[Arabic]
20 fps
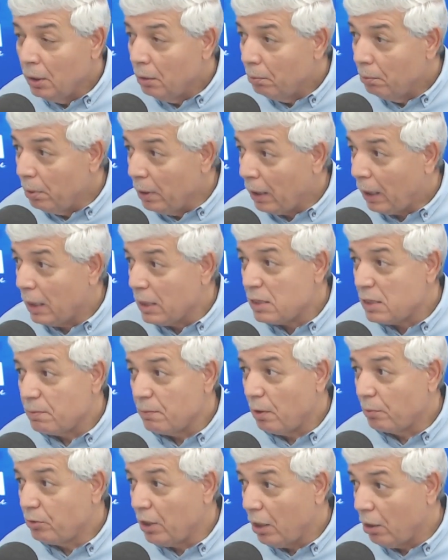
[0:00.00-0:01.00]

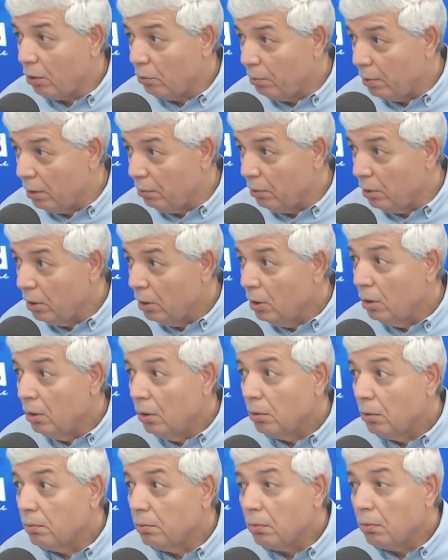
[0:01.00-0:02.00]
بالكلاسمون نتاعو تاريخه
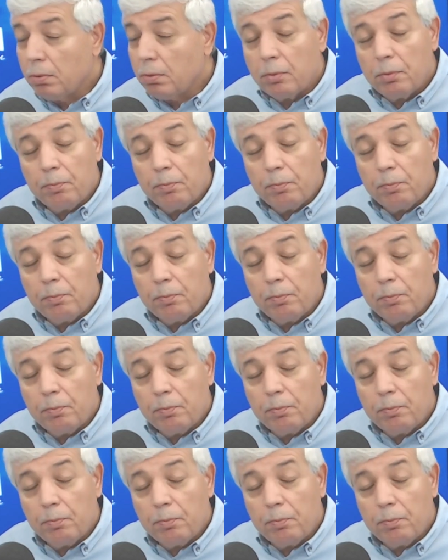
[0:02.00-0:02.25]
بحاضره باللي تحب